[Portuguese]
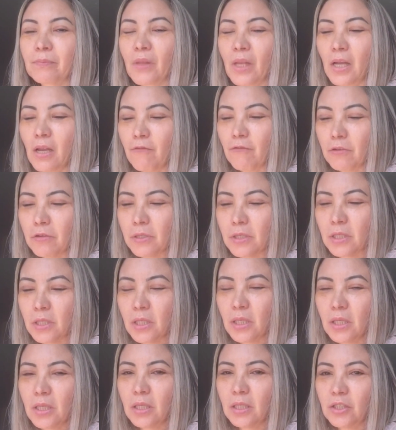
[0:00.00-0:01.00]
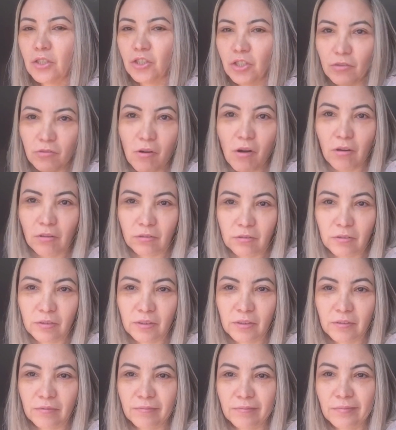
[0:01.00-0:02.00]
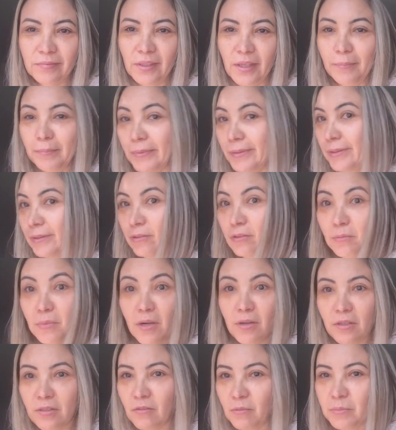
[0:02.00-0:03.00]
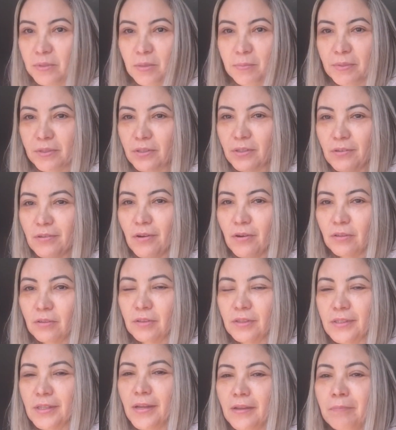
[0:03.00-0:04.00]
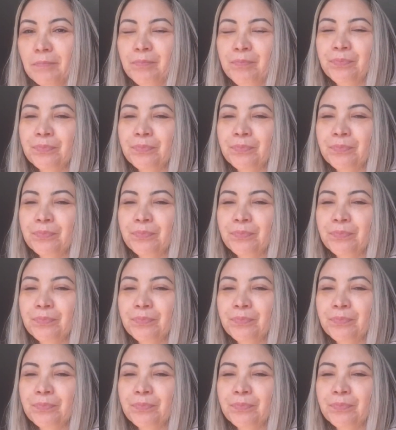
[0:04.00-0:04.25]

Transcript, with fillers: Ela falou assim: tira o óculos, né? Porque é normal, eles vão pedir pra tirar o óculos, né?